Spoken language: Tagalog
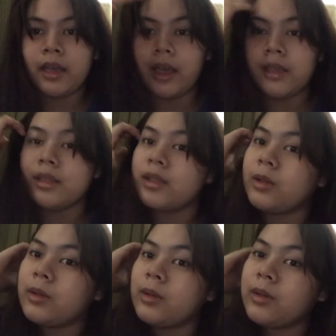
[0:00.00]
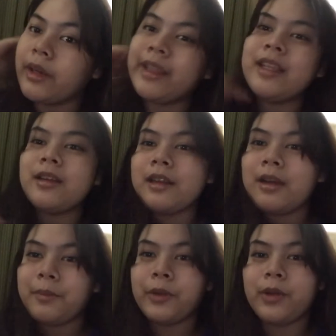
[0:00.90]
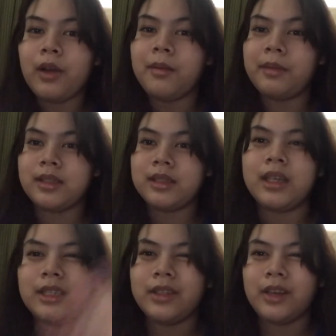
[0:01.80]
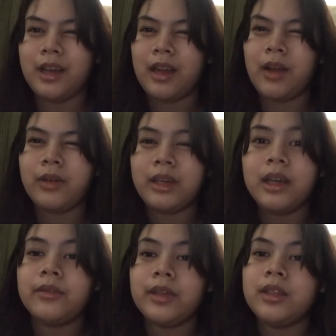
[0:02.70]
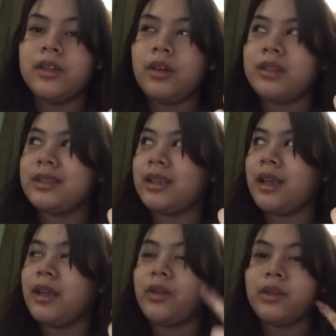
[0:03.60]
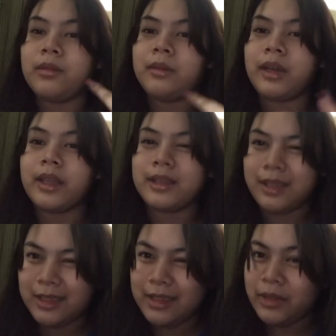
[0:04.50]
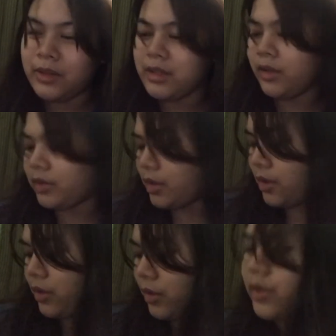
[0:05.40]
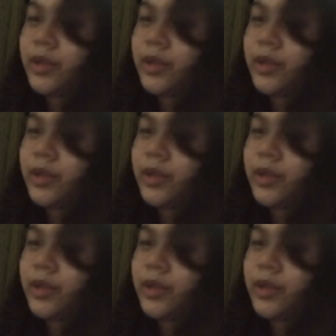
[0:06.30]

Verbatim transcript: guys, so ganyan na lang po yung camera. Tsaka dito na lang ako nag-video kasi ayoko nang makiat. Tsaka dito kasi ako nanonood. So